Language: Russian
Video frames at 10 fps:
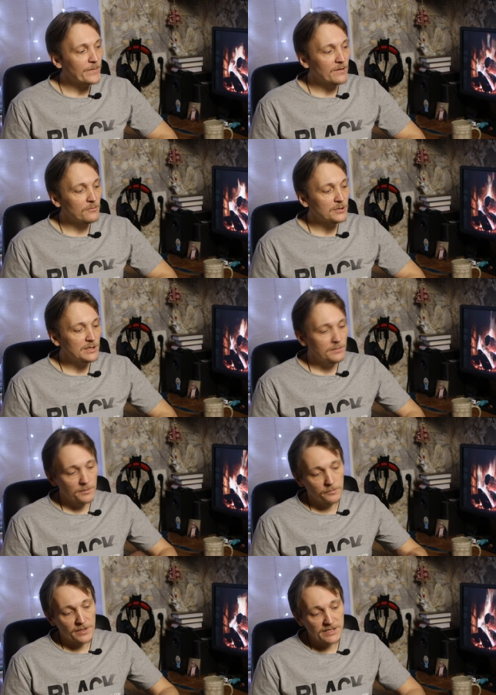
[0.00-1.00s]
Вот, и
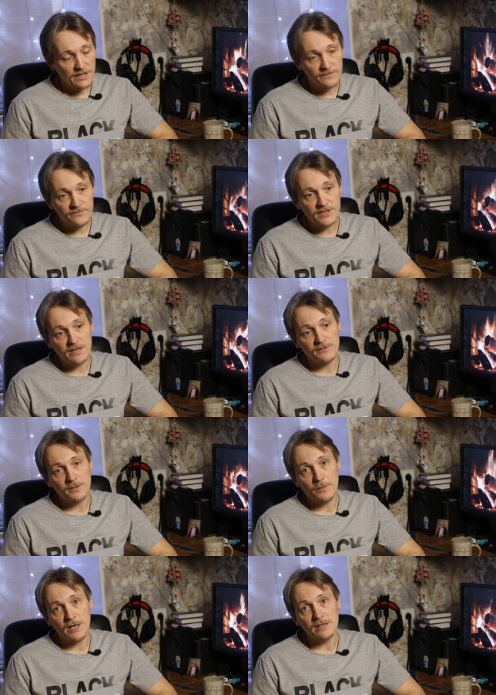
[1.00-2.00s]
мы просили, взяли
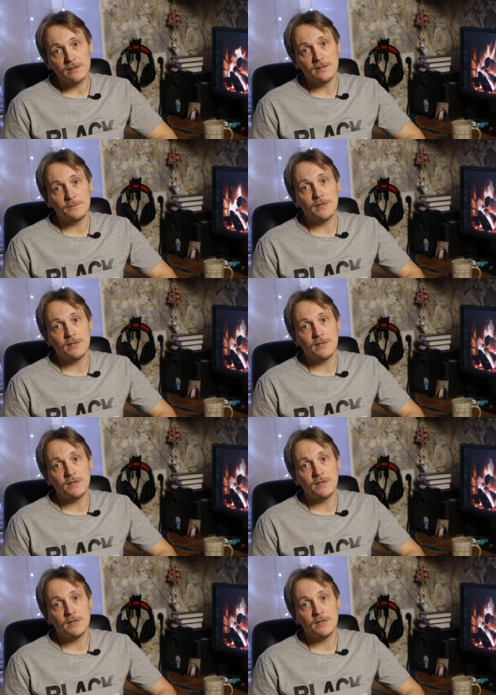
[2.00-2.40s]
фотоаппарат,